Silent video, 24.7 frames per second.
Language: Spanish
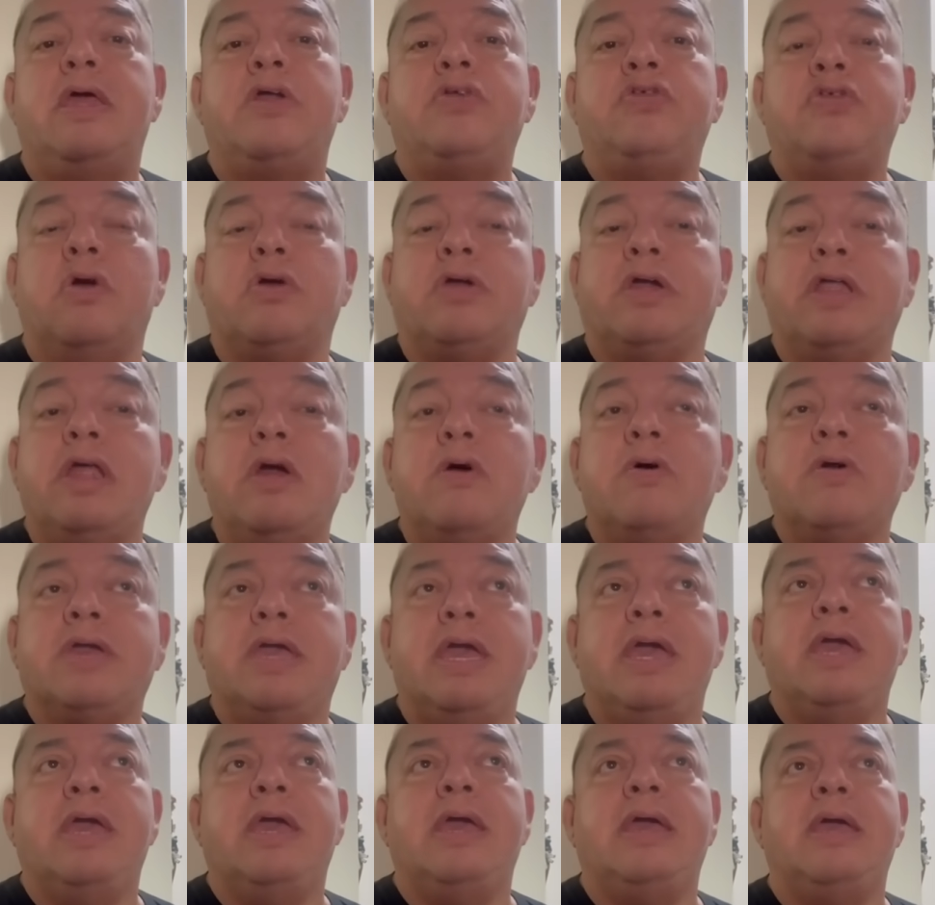Yo creo
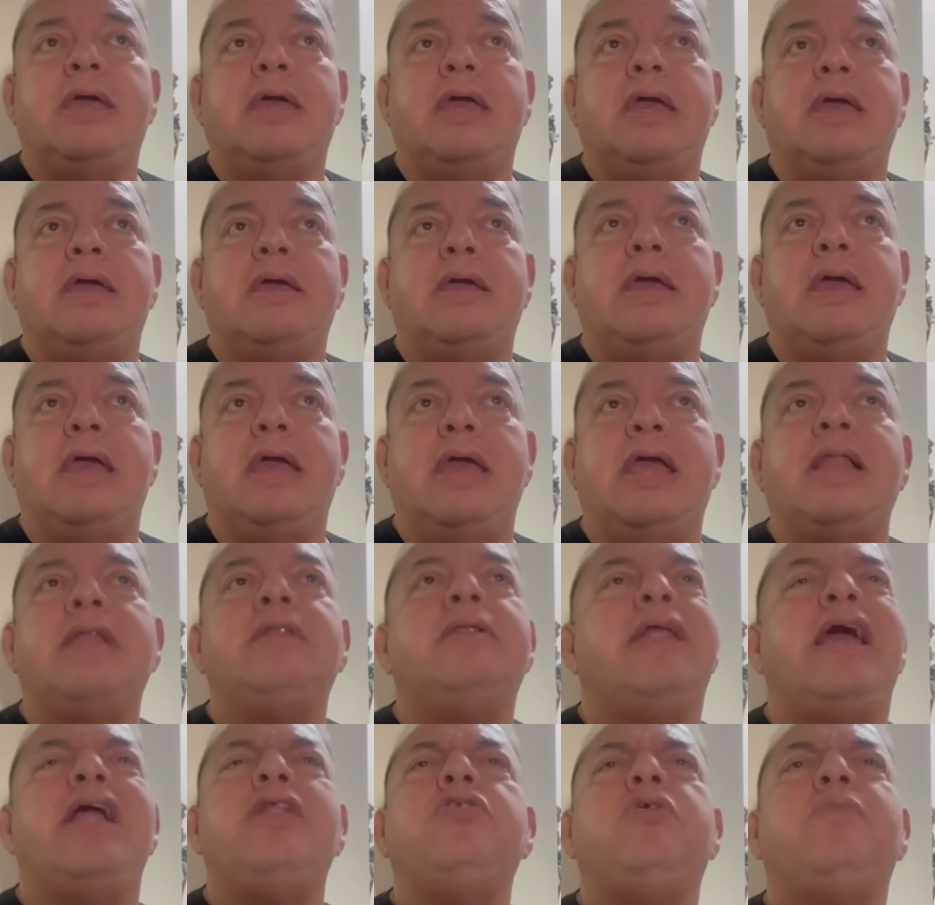que eh,
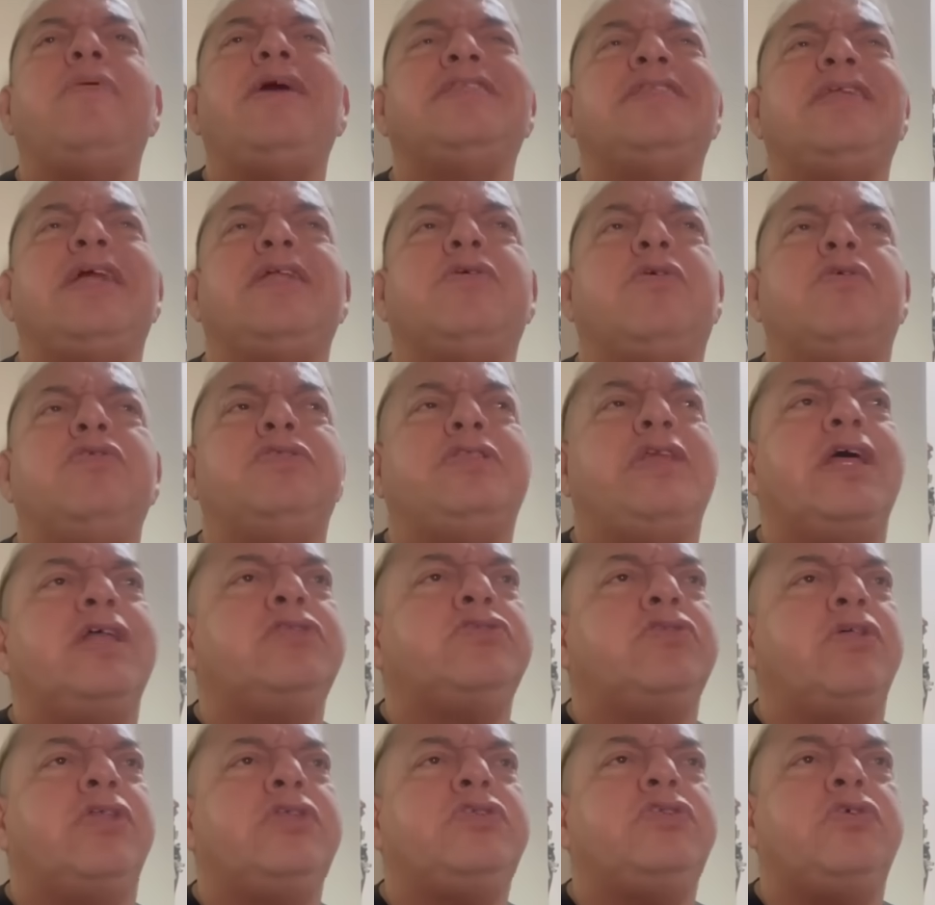él, él, no va a estar
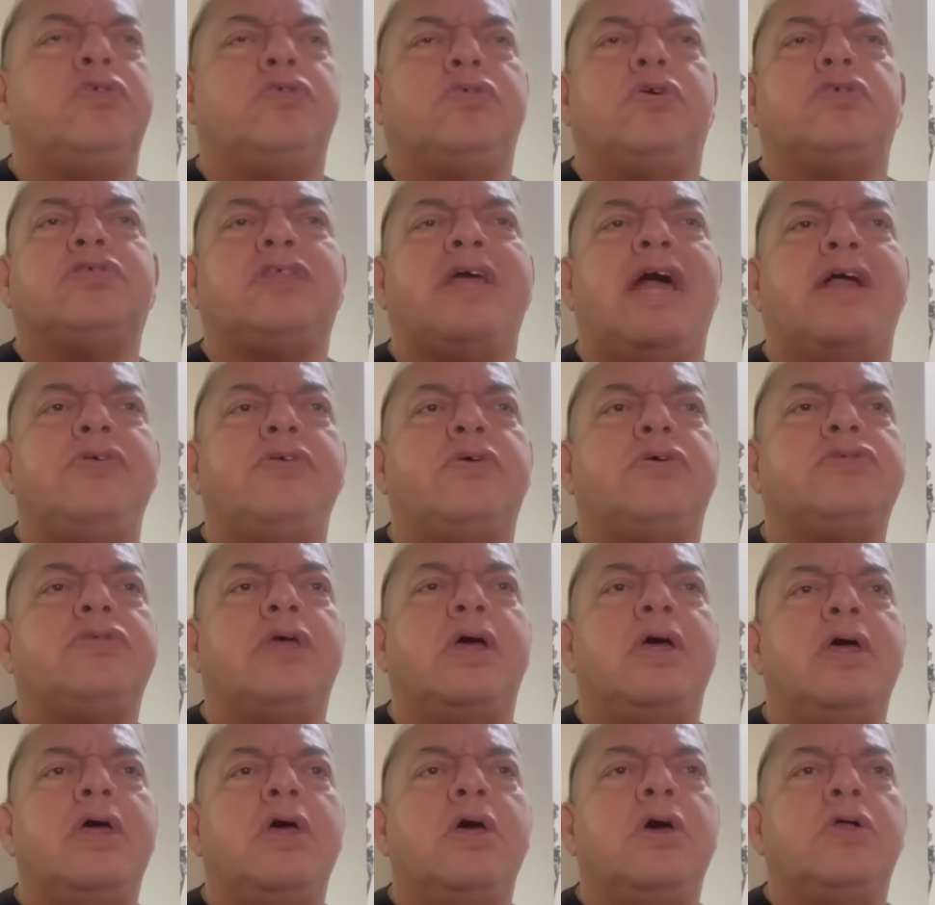contento de estos dos años
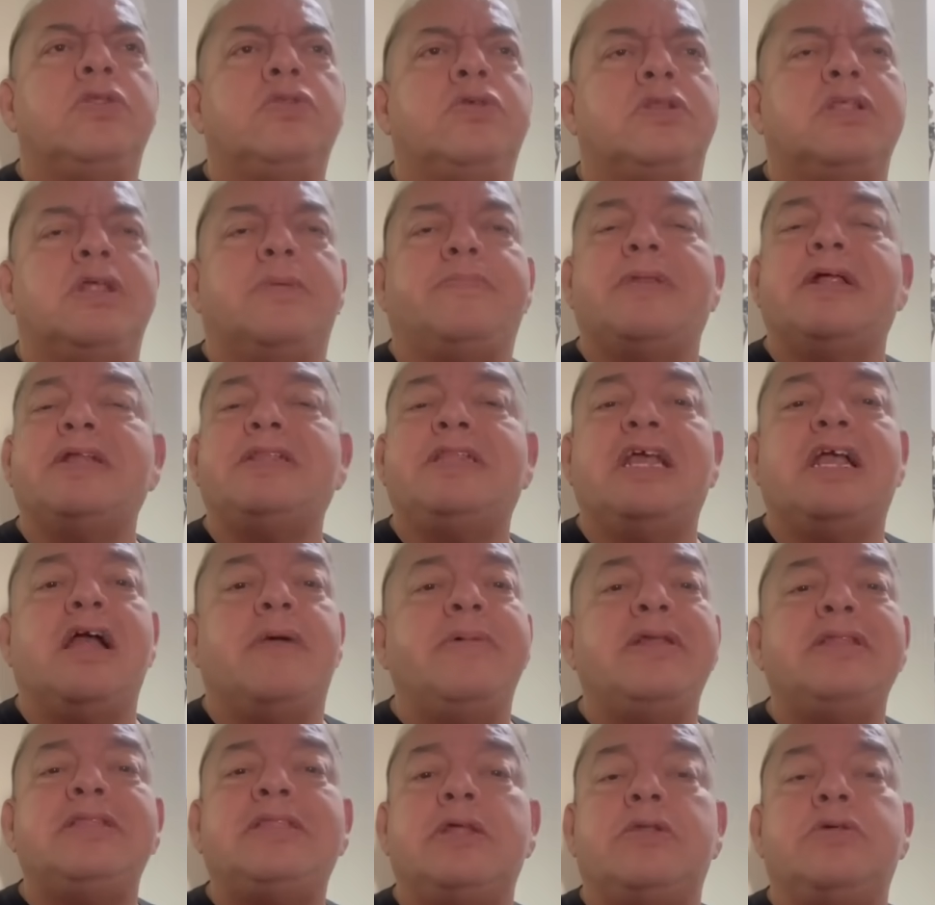donde
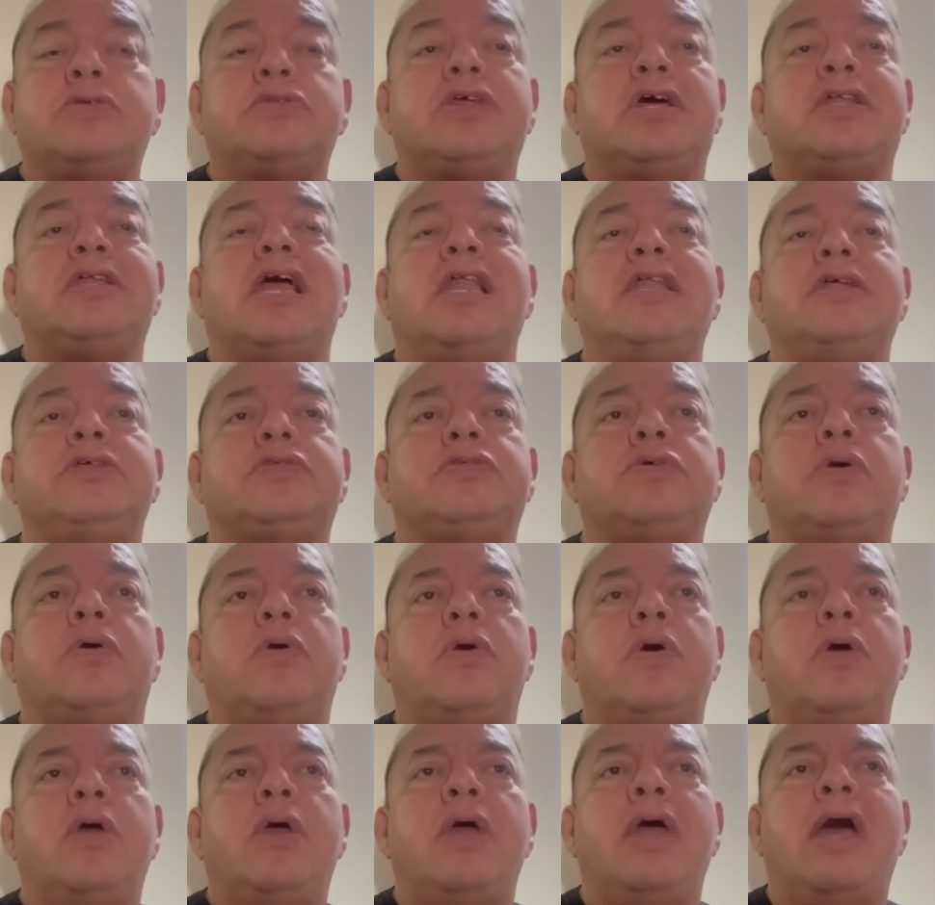prácticamente no se
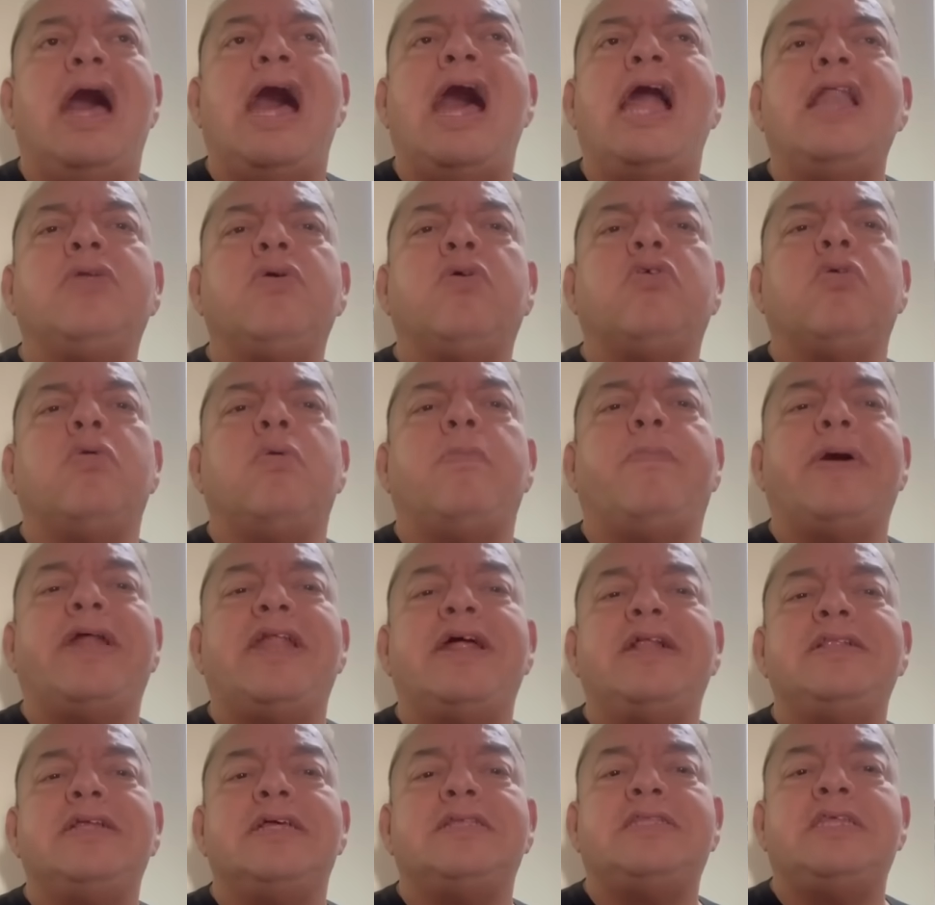realizó algo como para
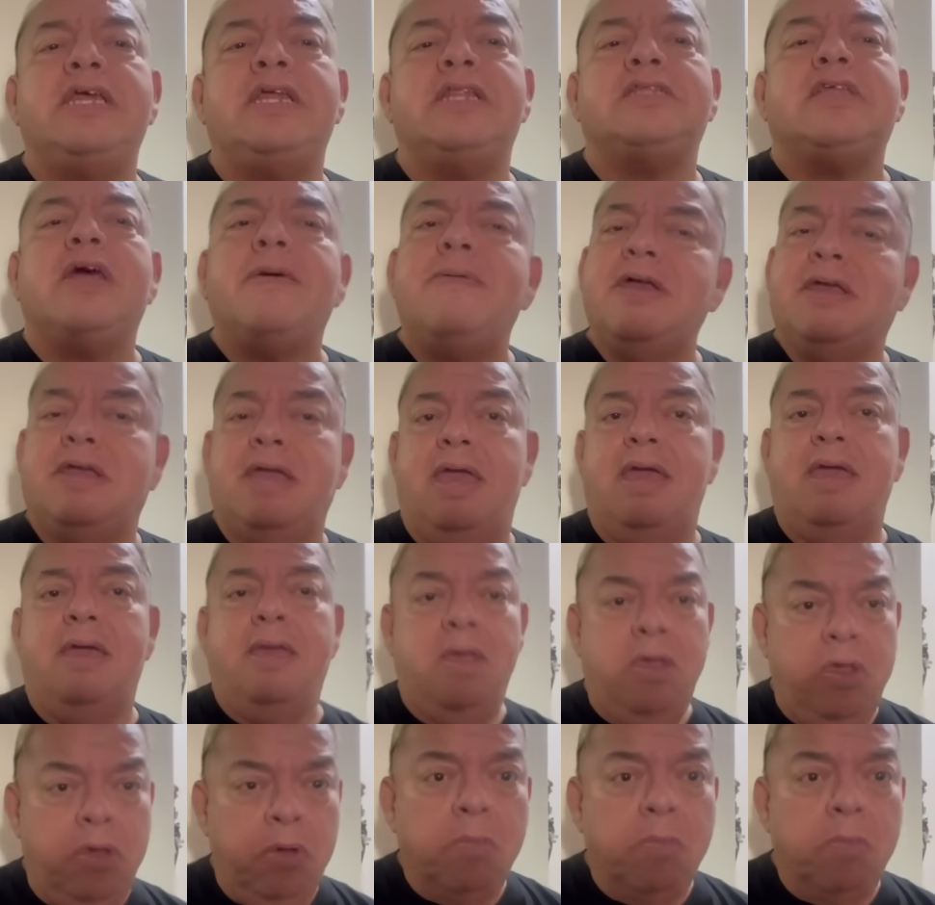él decir, ¿sabes qué?